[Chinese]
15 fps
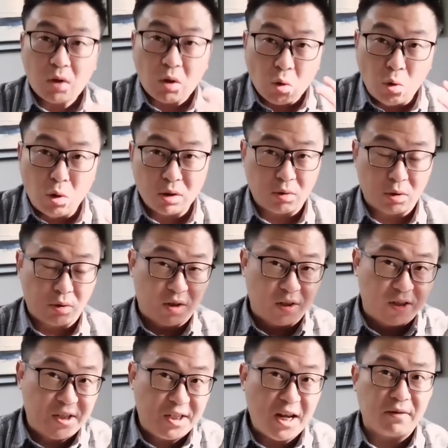或者说是
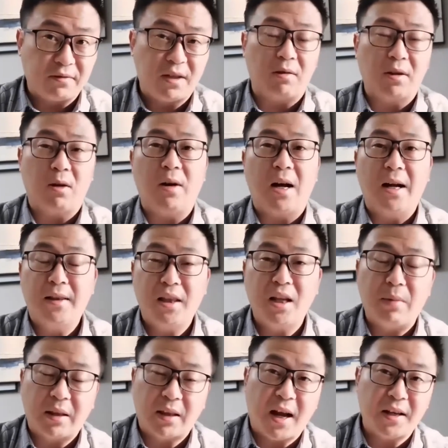降调的话，那
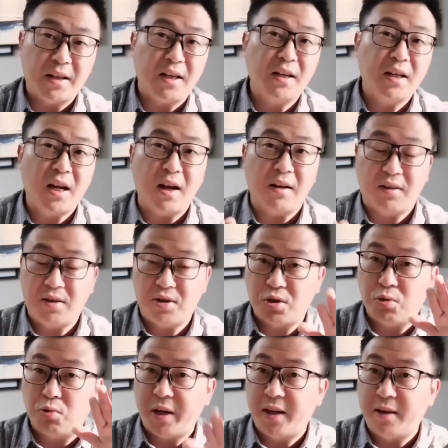么它音肯定是
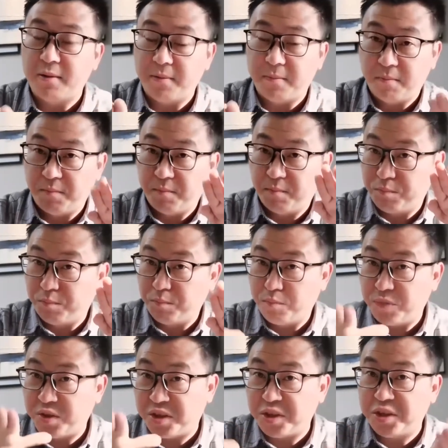会
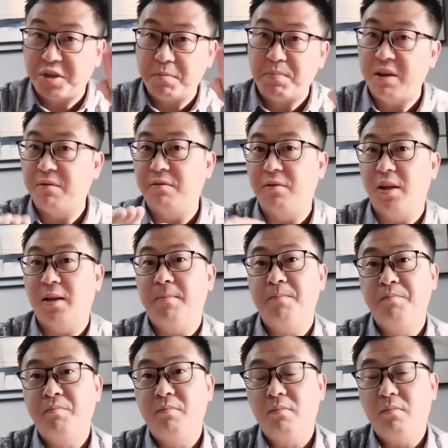此起彼伏的。
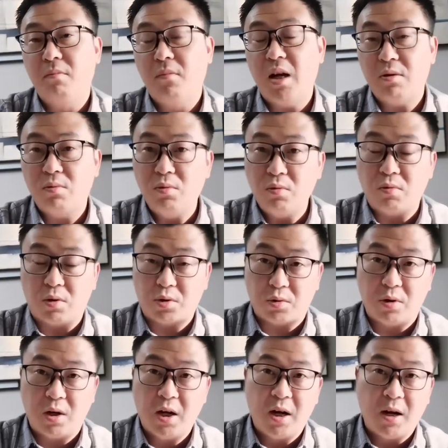那如果
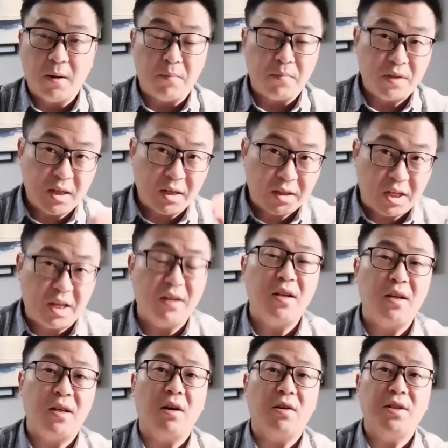说这个前提
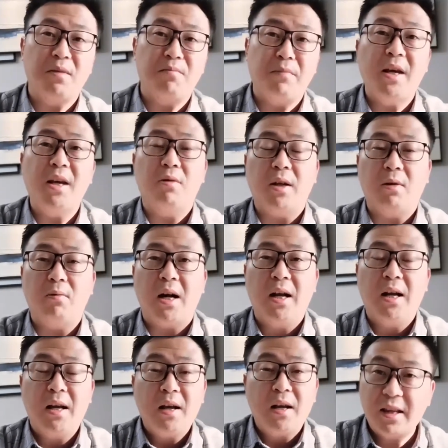条件没有的话，
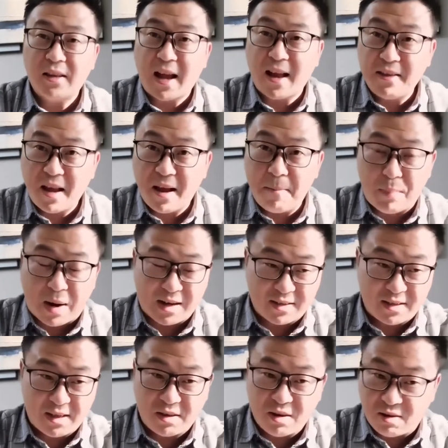单单把
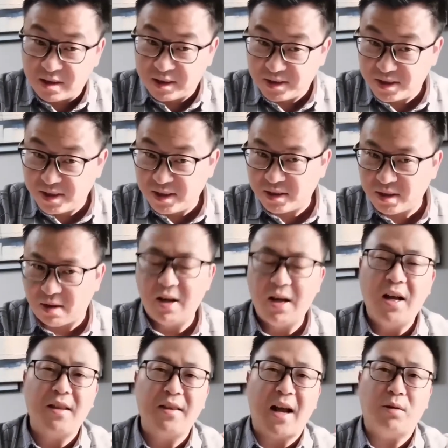C 调和 G 调
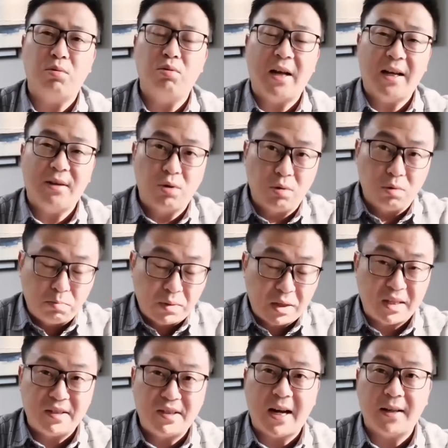拿出来去
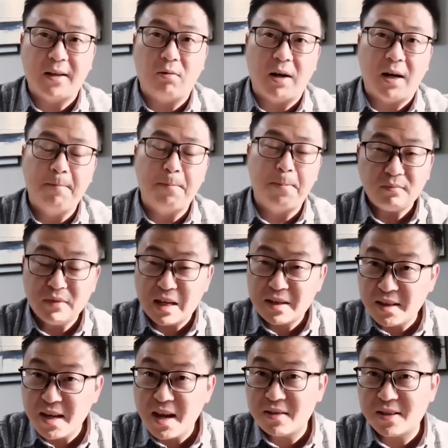评价的话，那
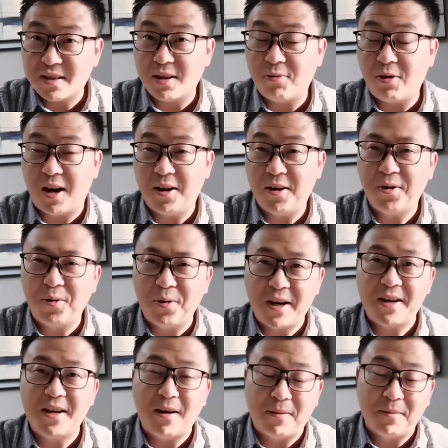这样子的话
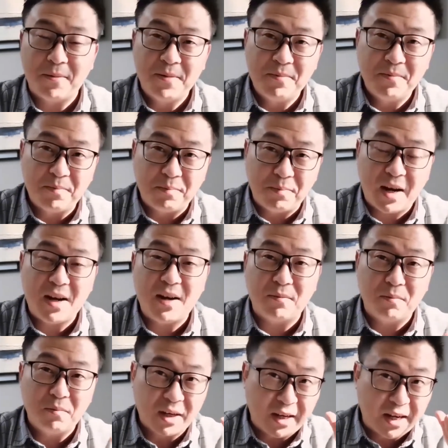会让别
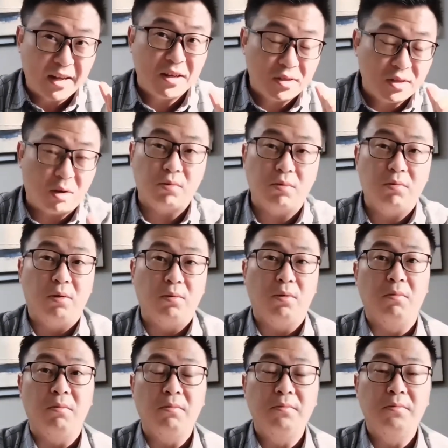人给你找出漏
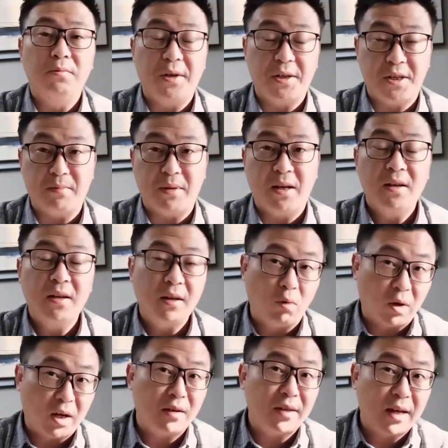洞。为什么？
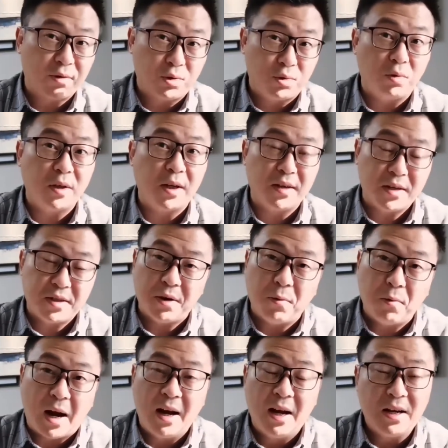我刚才说的那些
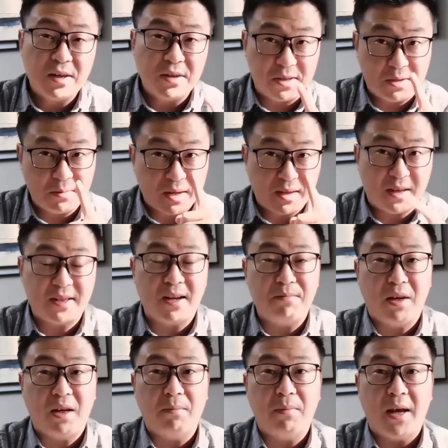话，希望大家
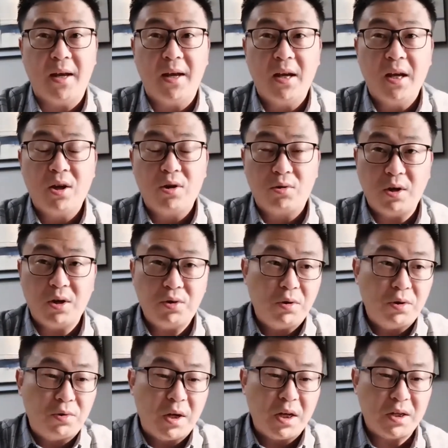明白。所以
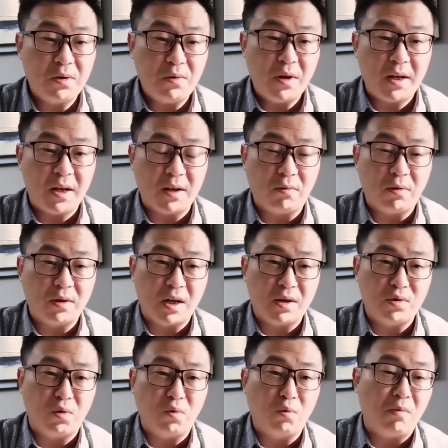说，学习乐理的过程
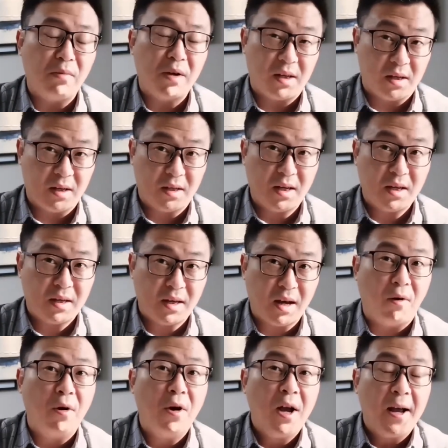中，我们一定
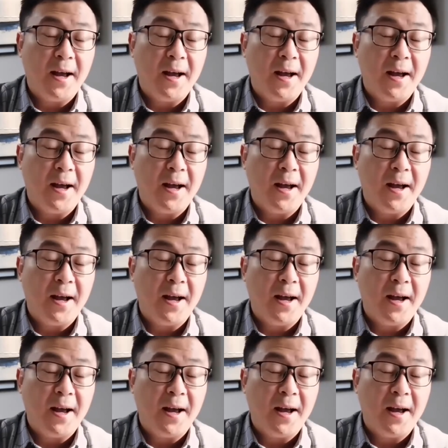要